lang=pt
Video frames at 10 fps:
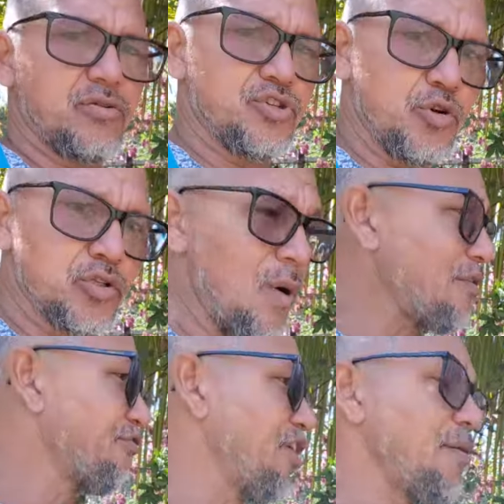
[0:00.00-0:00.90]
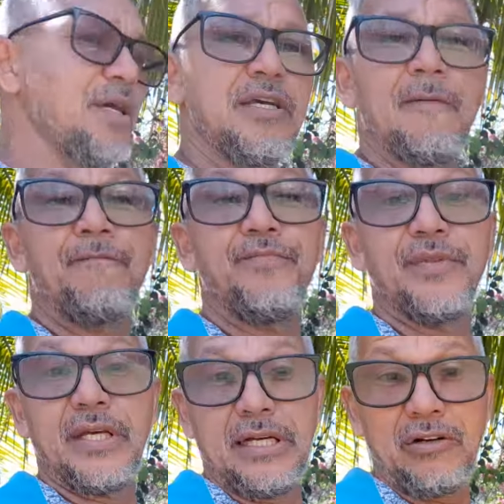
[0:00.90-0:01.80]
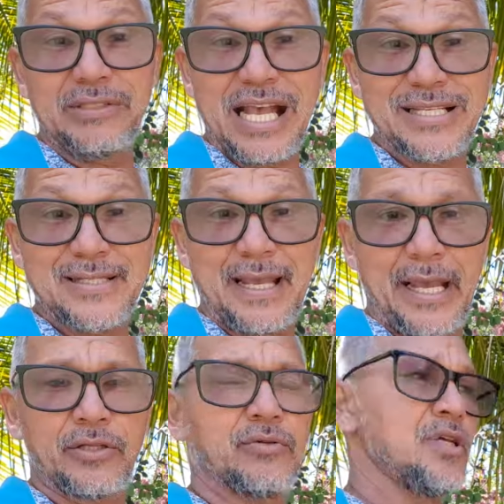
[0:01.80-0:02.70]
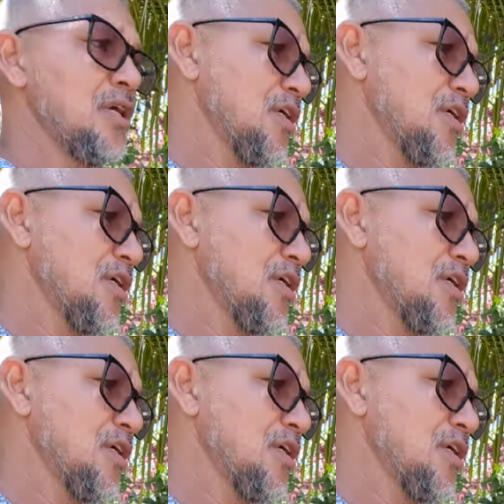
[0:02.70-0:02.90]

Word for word: junto com a fêmea, não dá certo.